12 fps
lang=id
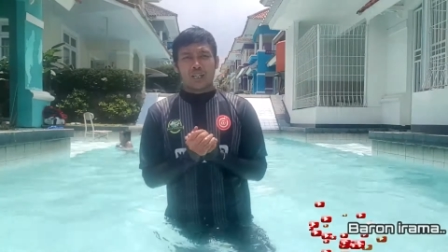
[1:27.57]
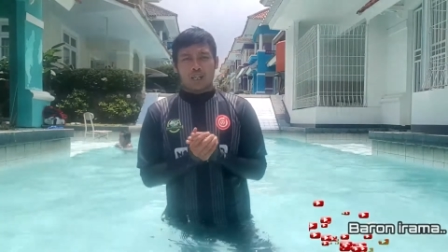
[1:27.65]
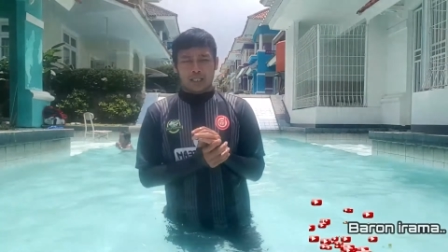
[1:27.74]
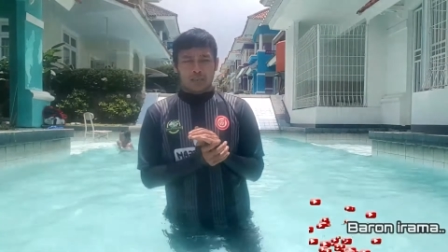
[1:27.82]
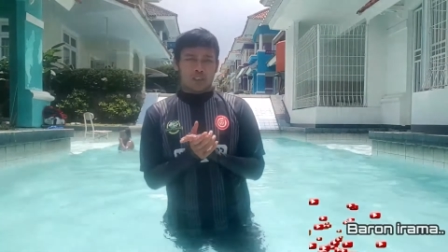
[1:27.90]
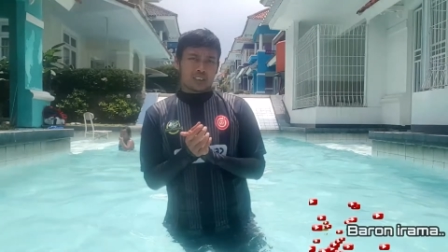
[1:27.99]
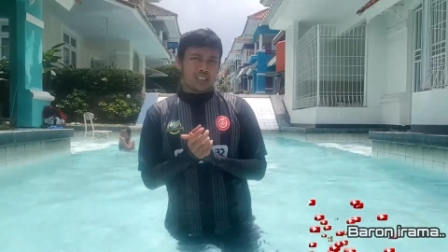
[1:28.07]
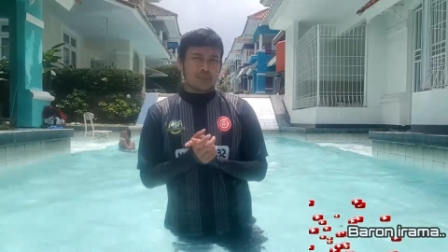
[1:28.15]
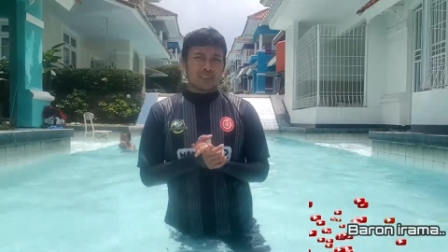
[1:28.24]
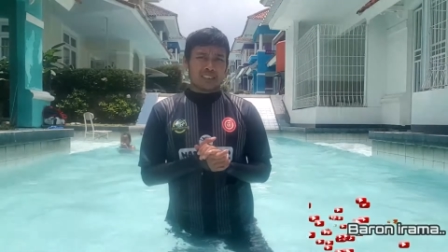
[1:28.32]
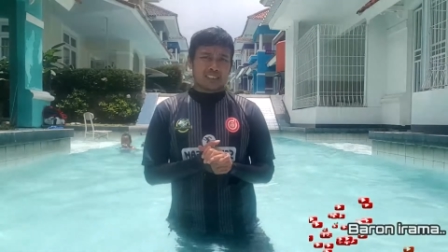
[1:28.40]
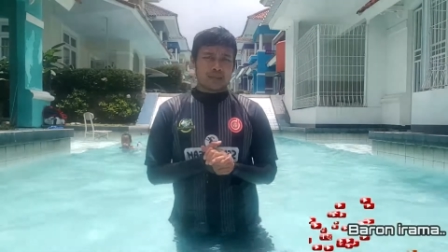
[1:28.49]
oke buat kau
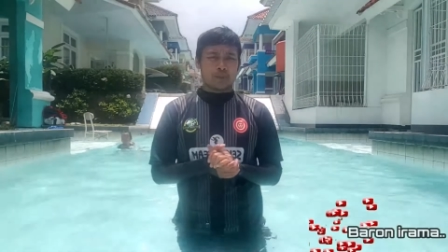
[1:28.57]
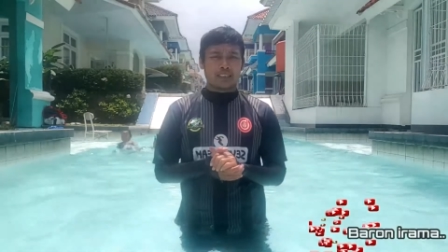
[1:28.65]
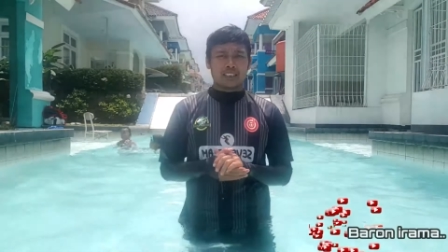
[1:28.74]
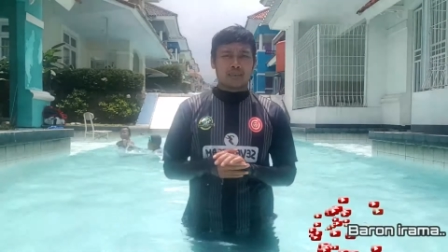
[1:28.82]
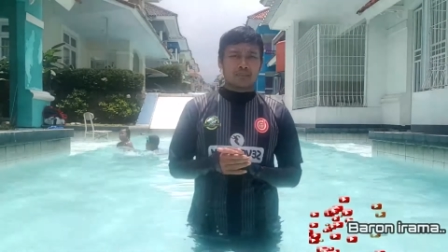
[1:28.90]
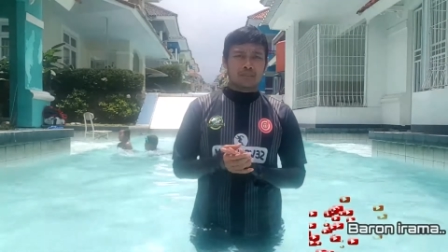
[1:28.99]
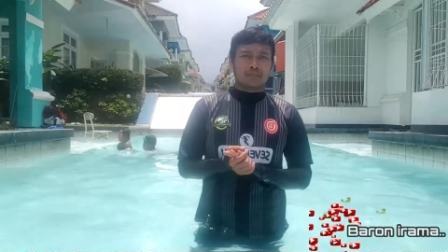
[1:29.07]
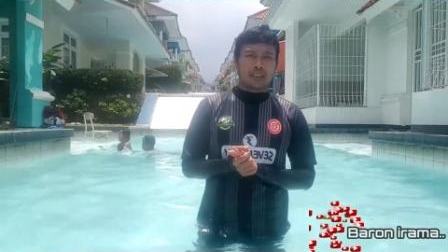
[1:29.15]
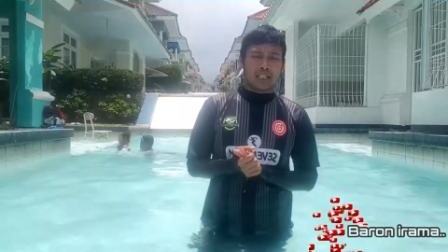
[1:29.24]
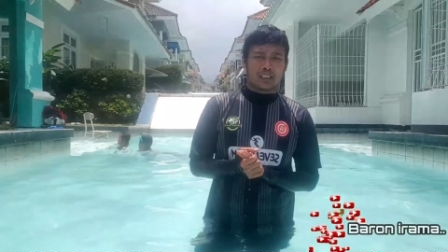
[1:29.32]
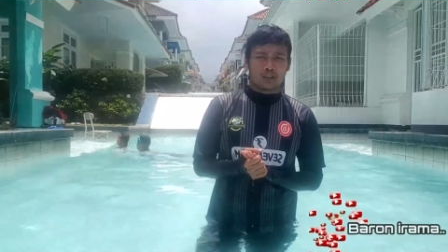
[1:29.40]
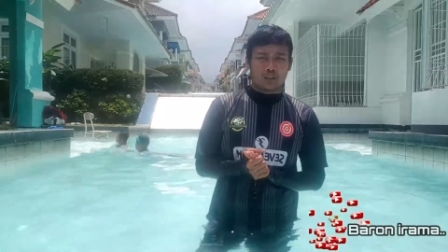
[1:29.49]
besar siapa tim
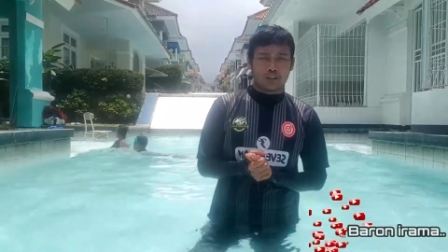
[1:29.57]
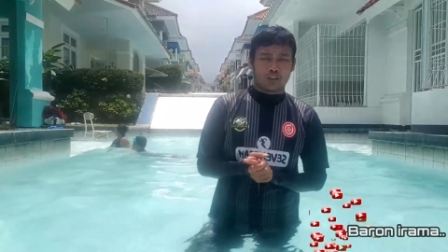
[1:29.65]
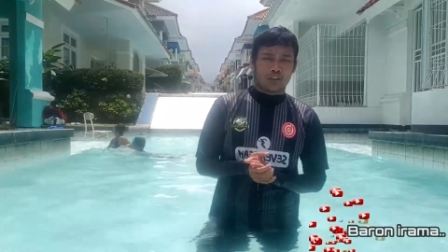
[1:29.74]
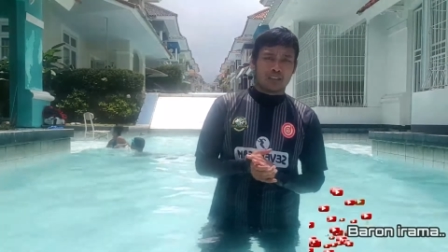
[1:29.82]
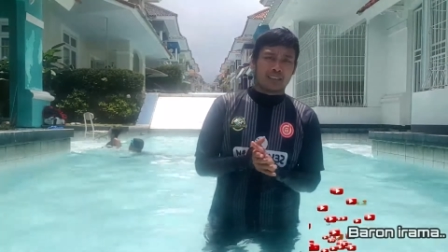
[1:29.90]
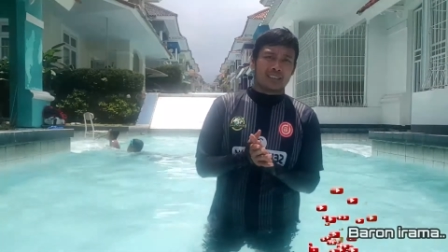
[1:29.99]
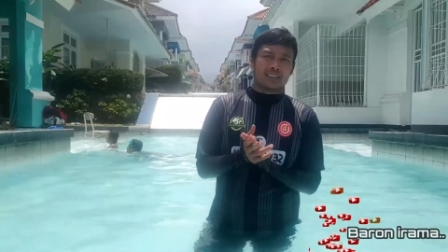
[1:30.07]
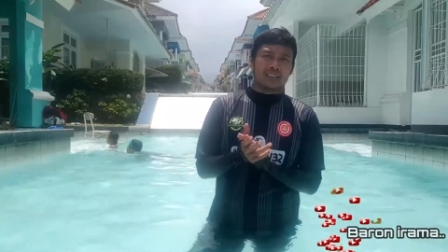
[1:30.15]
begajul sama sih